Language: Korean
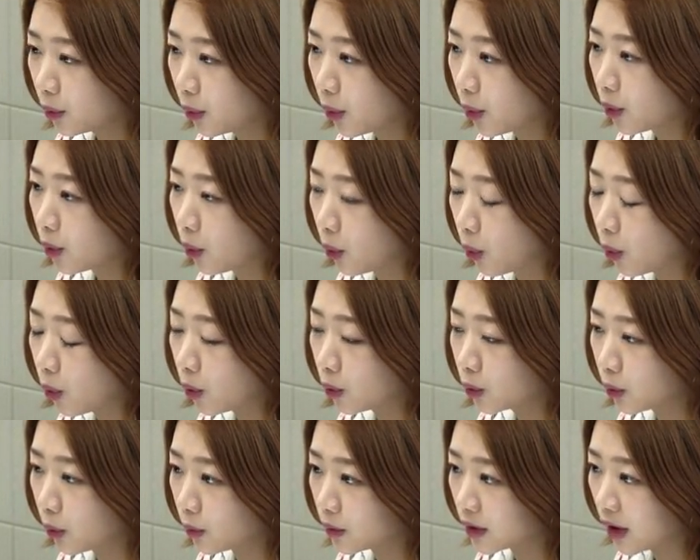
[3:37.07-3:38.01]
또
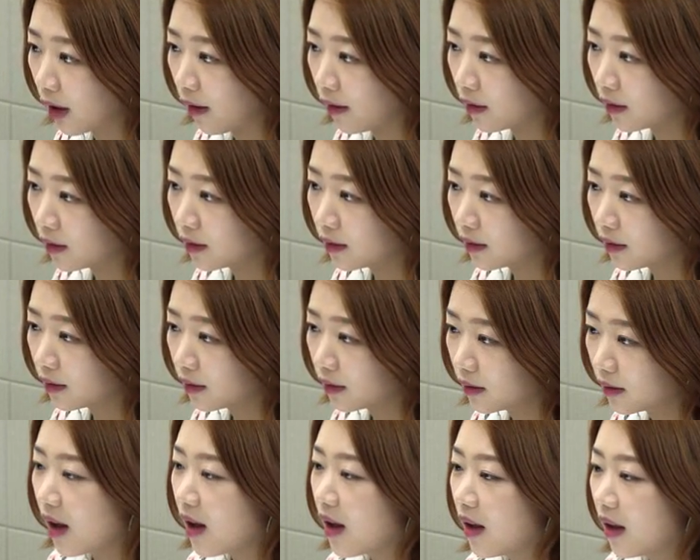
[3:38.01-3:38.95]
고공농성
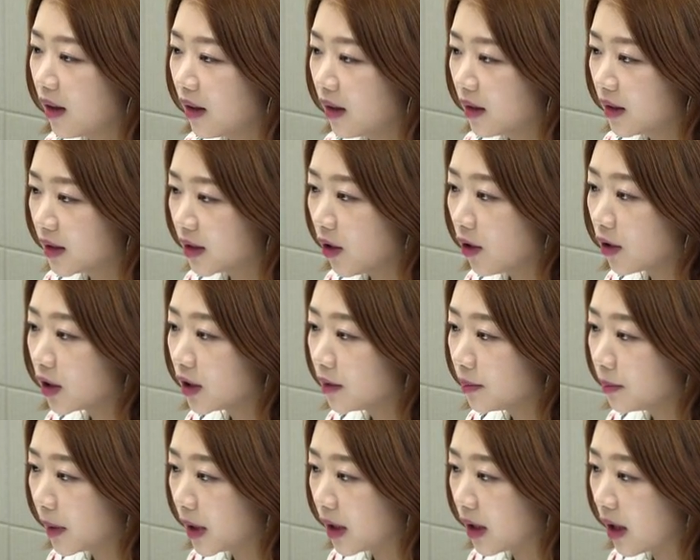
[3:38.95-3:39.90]

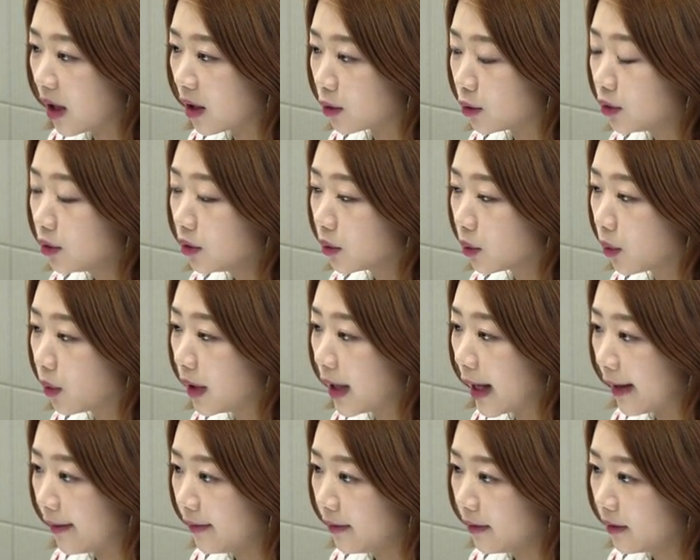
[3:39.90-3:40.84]
썩은 밀가루
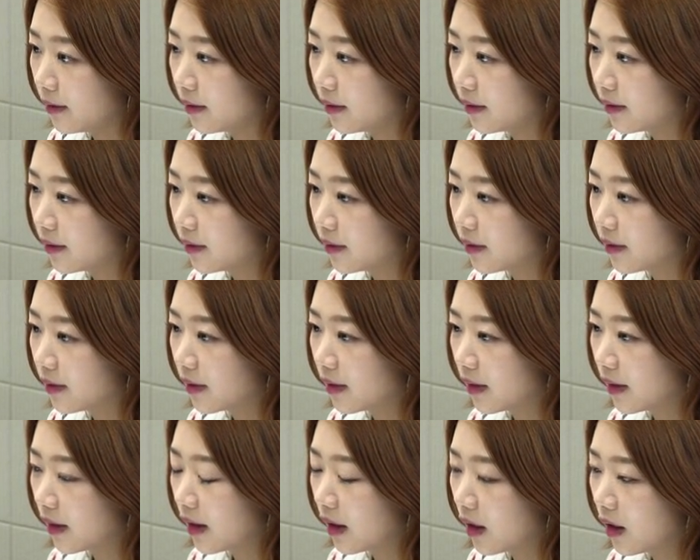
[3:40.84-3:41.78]
논란
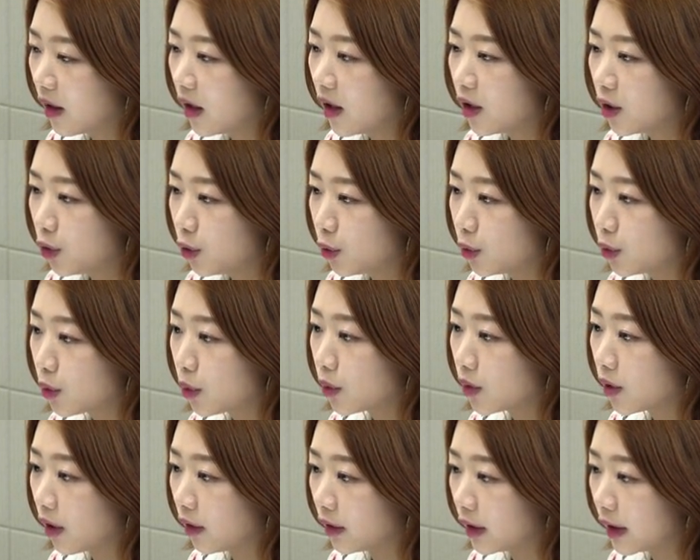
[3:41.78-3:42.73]

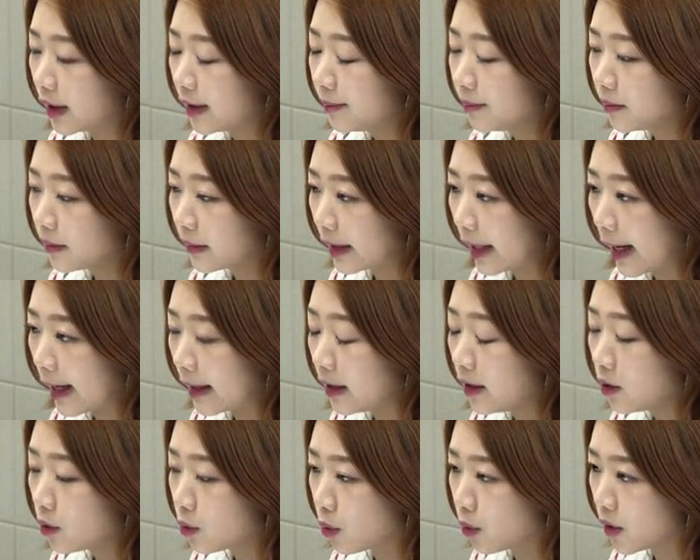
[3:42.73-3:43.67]
유종연금 나이
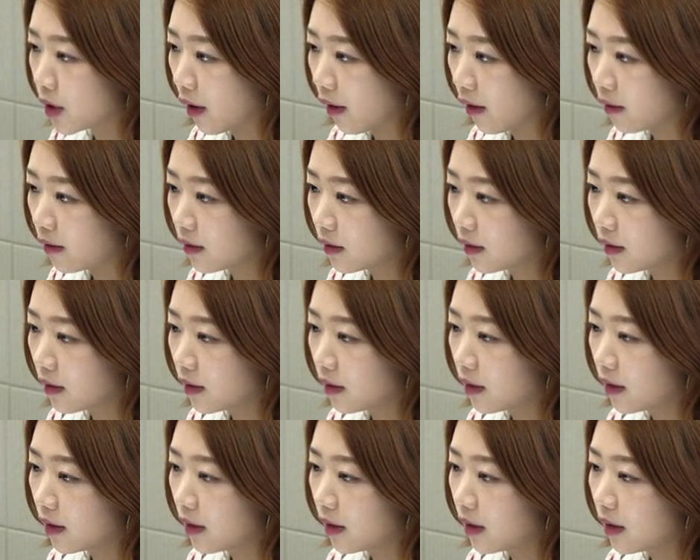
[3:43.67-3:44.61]
조정
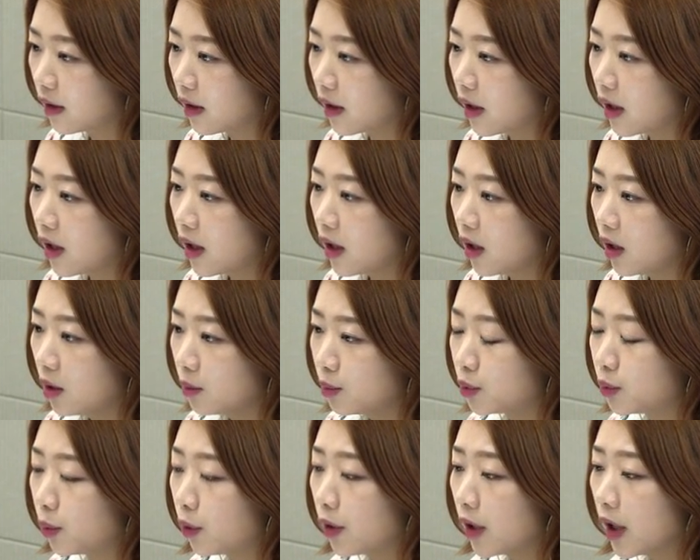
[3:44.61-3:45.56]

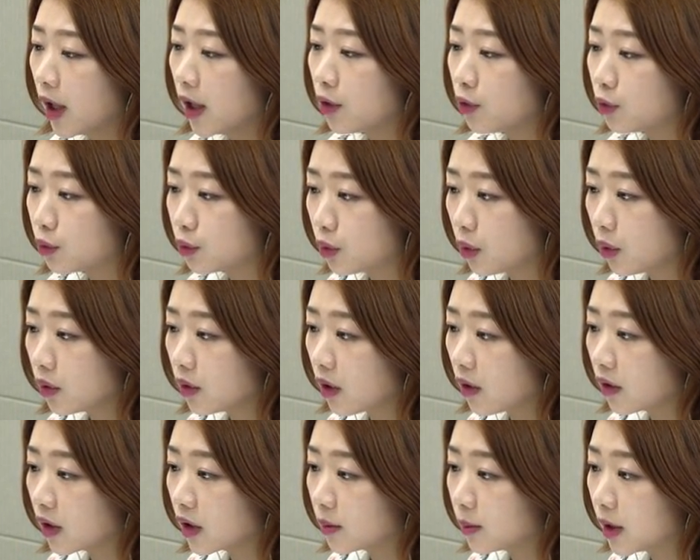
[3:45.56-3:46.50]
부모의
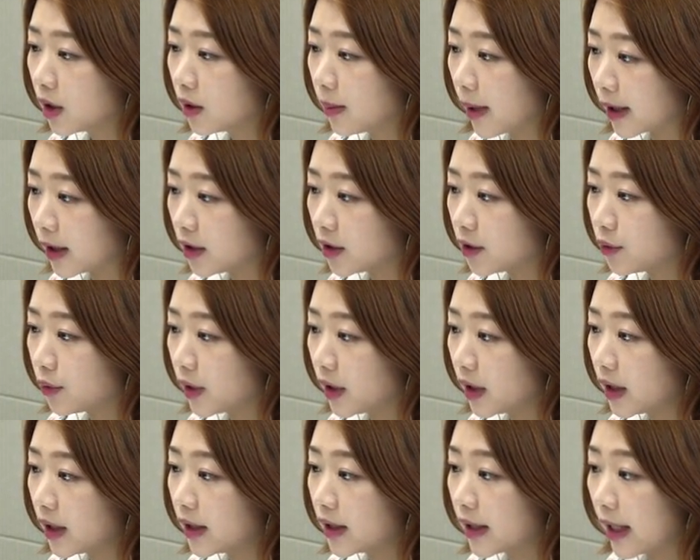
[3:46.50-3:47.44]
유종연금을 받을 수
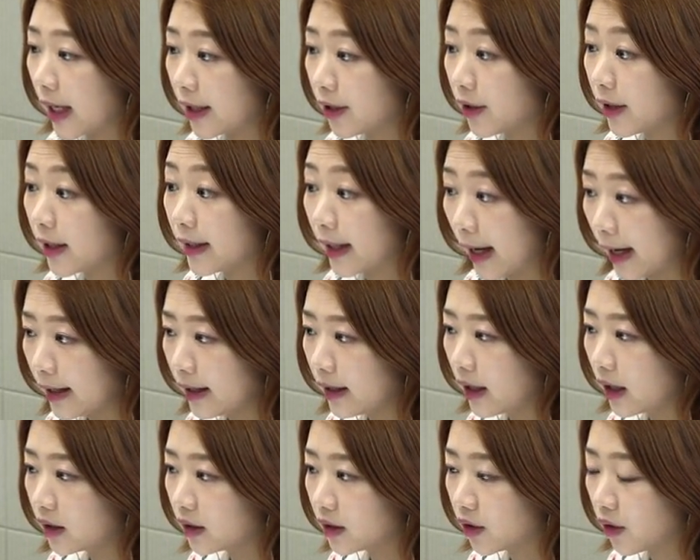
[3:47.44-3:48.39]
있는 자녀의
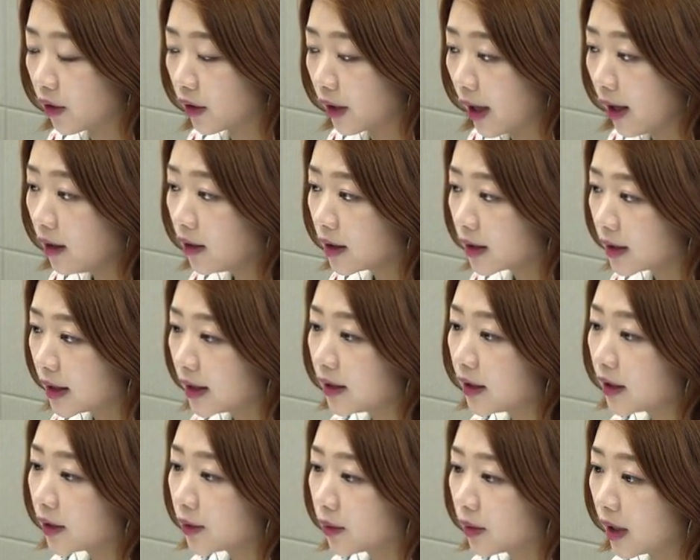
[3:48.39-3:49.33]
나이가 늘어나
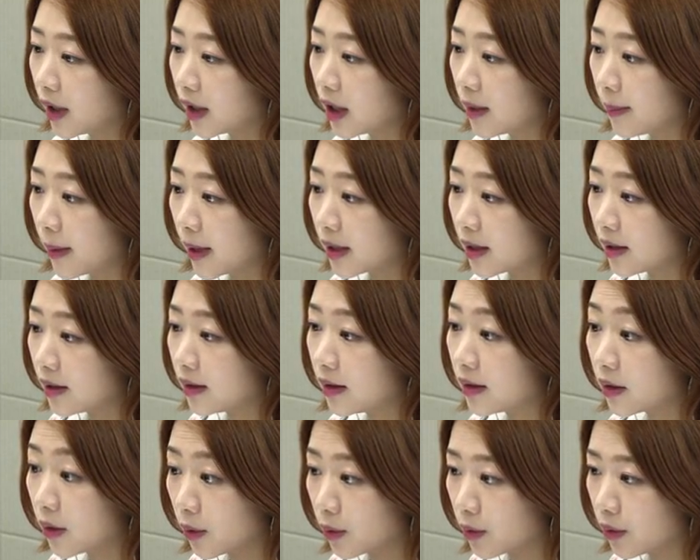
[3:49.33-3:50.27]
생계곤란에 빠지는
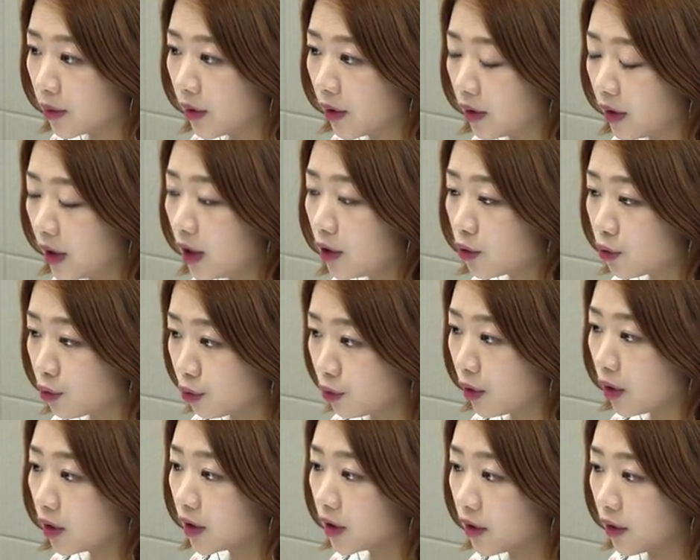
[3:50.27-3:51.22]
청소년이
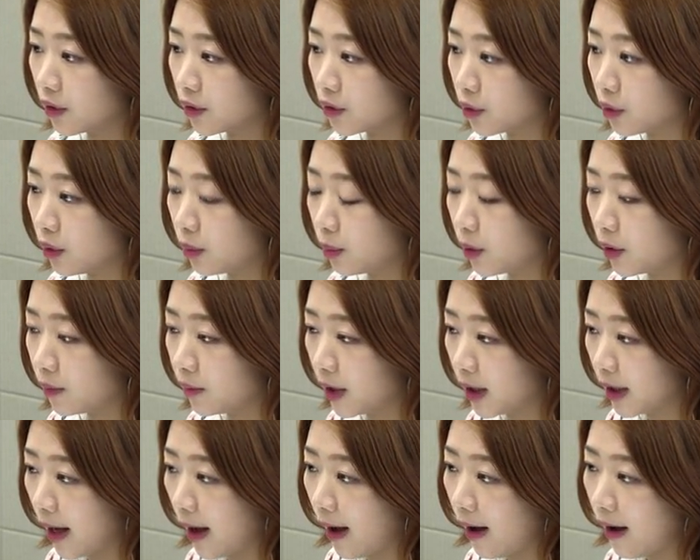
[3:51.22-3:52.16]
줄어들 것으로
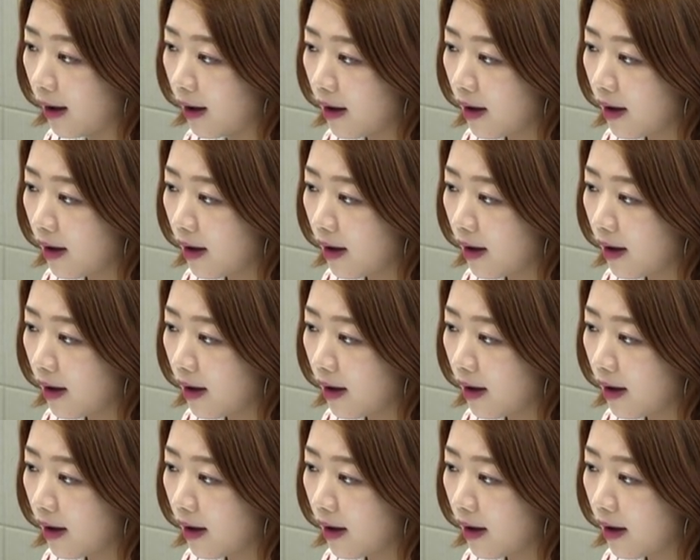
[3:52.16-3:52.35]
보입니다.